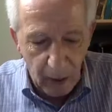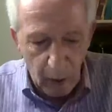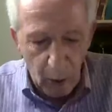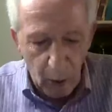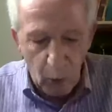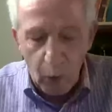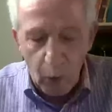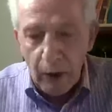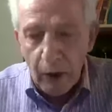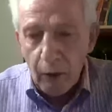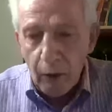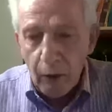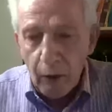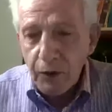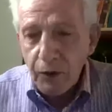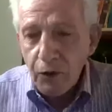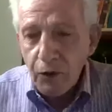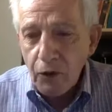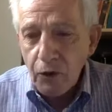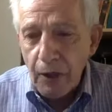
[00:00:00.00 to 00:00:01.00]
quello che
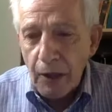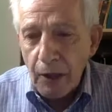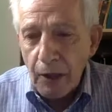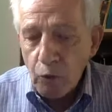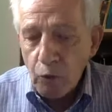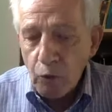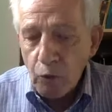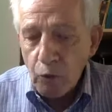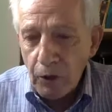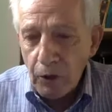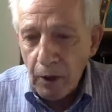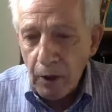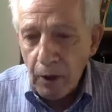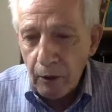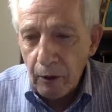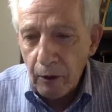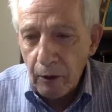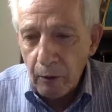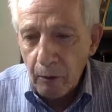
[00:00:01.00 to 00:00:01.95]
ci sta succedendo,